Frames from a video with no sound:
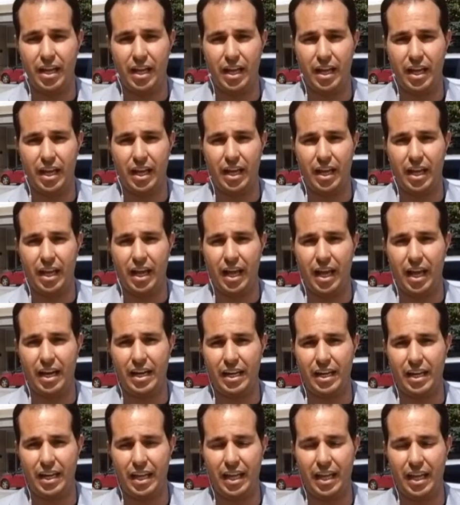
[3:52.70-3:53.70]
آه،
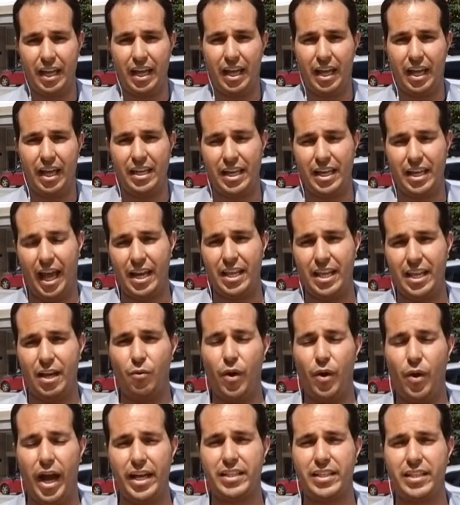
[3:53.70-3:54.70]
يعني
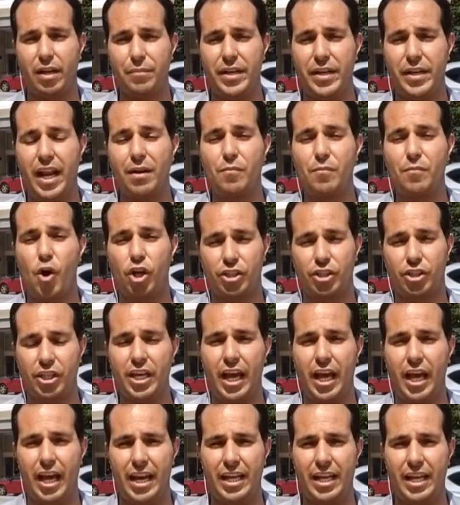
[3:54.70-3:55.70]
واحدة من
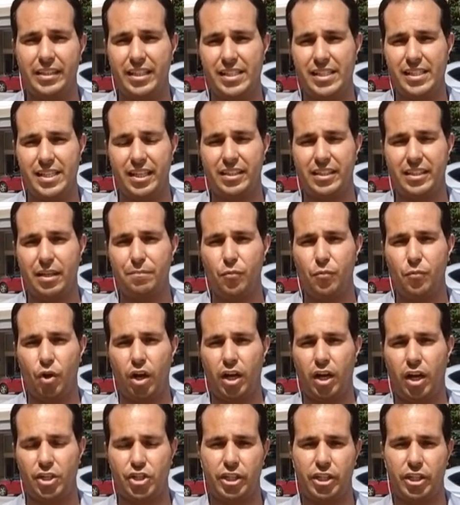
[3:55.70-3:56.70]
المواضيع التي سيتم
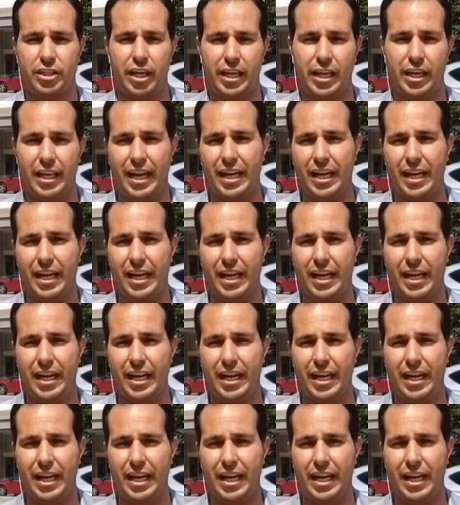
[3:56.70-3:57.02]
مناقشتها